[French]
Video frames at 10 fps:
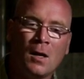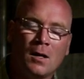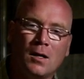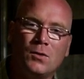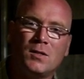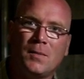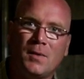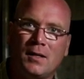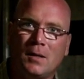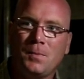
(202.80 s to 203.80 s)
La deuxième
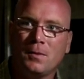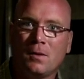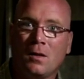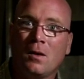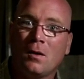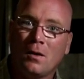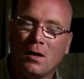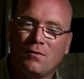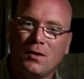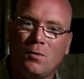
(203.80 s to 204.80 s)
étape,
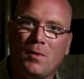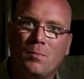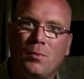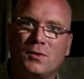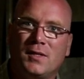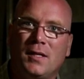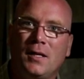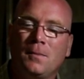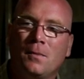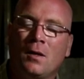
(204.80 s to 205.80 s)
avec le même
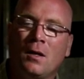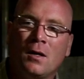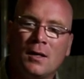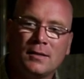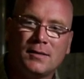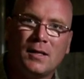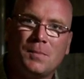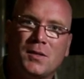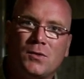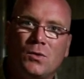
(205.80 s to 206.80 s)
procédé, c'est la
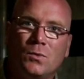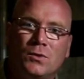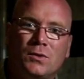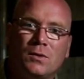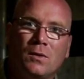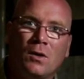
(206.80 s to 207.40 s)
prise de mousse.